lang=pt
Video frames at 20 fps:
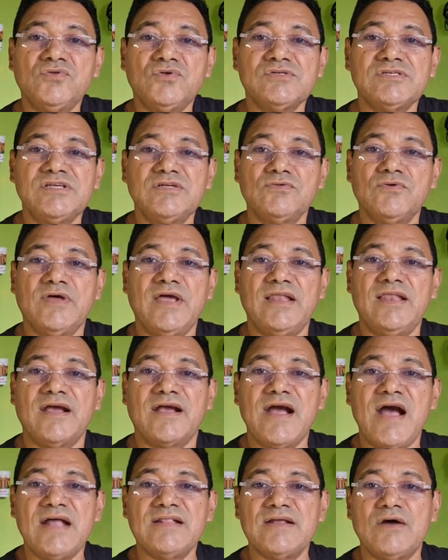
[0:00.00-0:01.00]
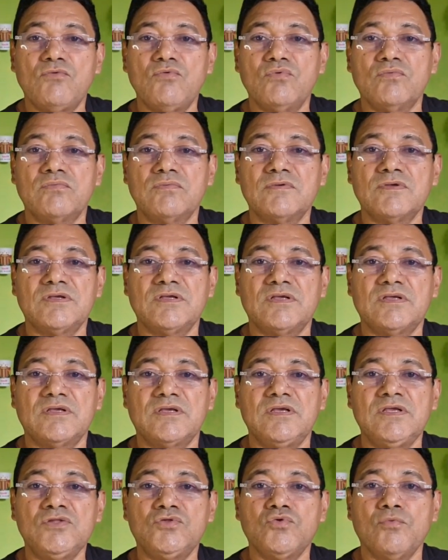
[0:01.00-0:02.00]
eu estou sendo relegado ao
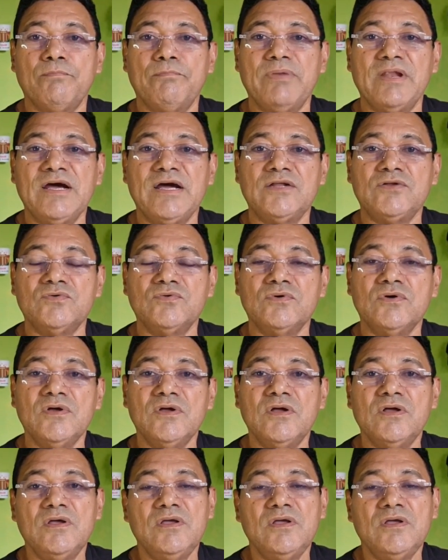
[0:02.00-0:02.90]
quinto plano,